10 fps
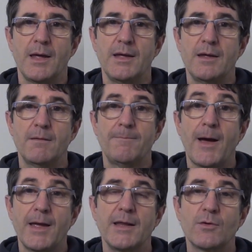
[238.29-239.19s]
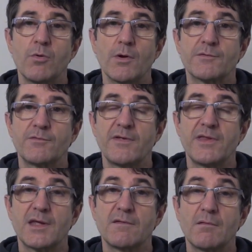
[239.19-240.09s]
Et euh, pareil, les cours, lorsque vous avez
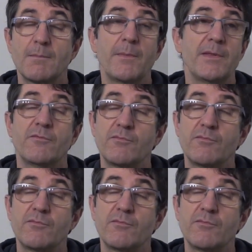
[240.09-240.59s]
des questions, mais maintenant